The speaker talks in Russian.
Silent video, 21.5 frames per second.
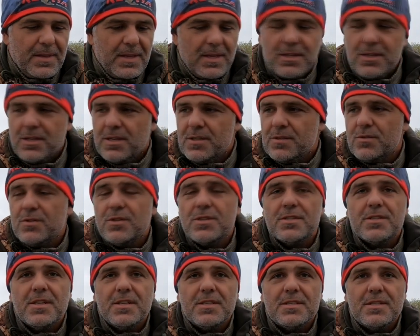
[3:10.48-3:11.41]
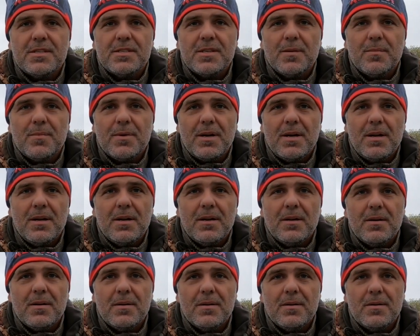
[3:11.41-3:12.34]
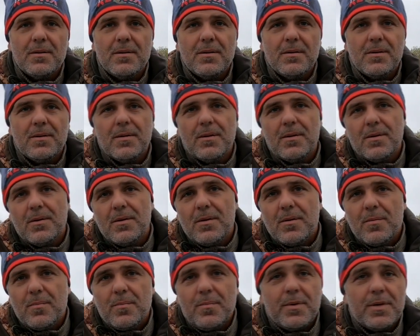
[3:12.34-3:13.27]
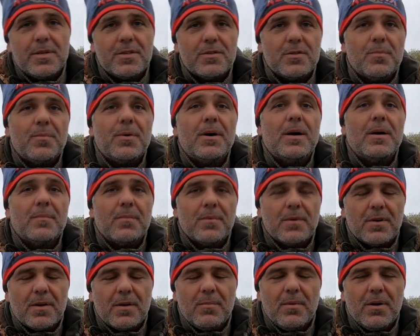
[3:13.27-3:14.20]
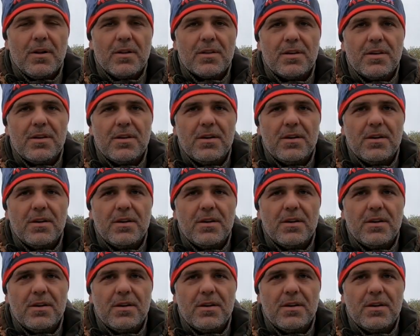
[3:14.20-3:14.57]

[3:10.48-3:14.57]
сейчас уже снасти собрали приступаем к рыбалке